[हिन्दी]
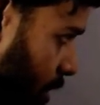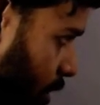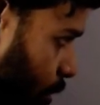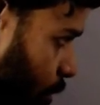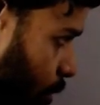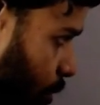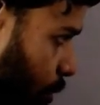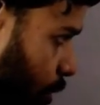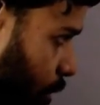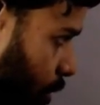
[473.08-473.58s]

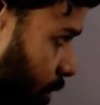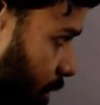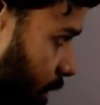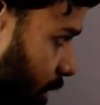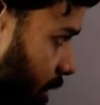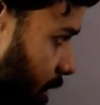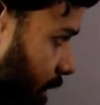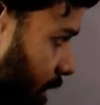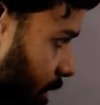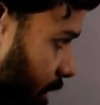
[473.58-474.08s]
तो मोड थ्री
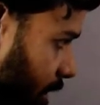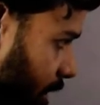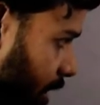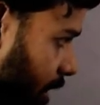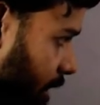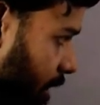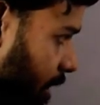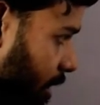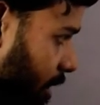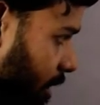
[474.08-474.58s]
जैसे
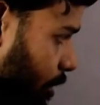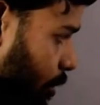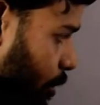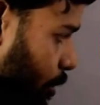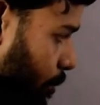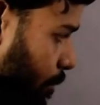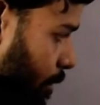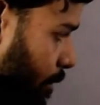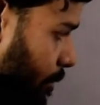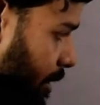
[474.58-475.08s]
करेंगे तो
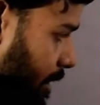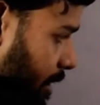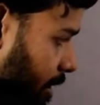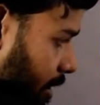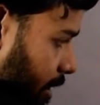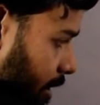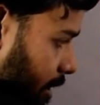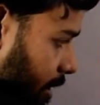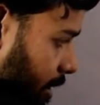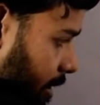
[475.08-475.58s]
वन बाई
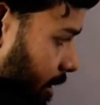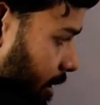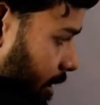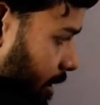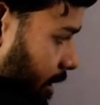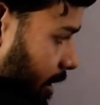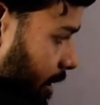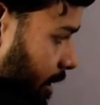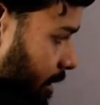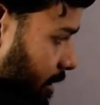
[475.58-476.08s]
थ्री
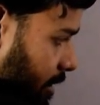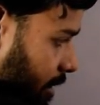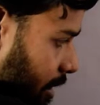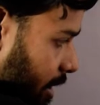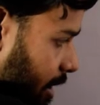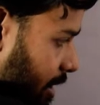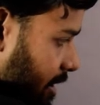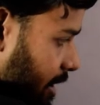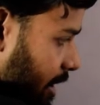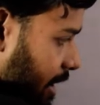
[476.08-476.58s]
इस
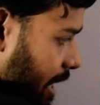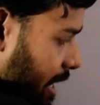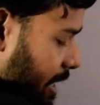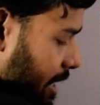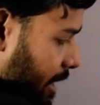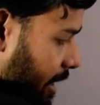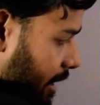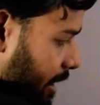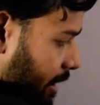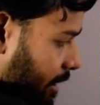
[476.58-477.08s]
यहाँ से क्या आ
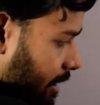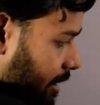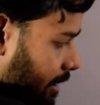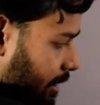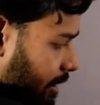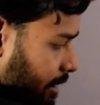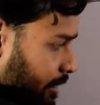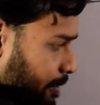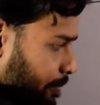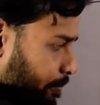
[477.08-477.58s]
जाएगा
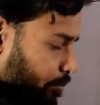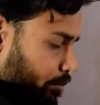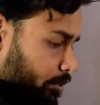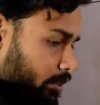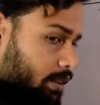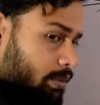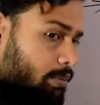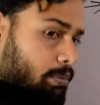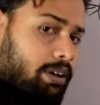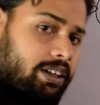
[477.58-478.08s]

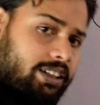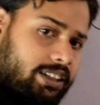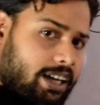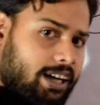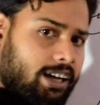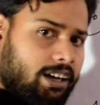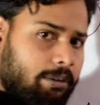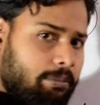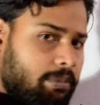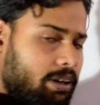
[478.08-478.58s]
बन ही
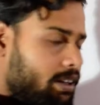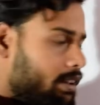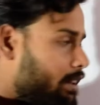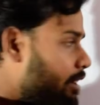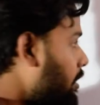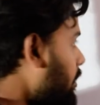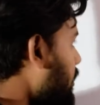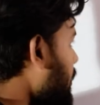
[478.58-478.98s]
आएगा रिमाइंडर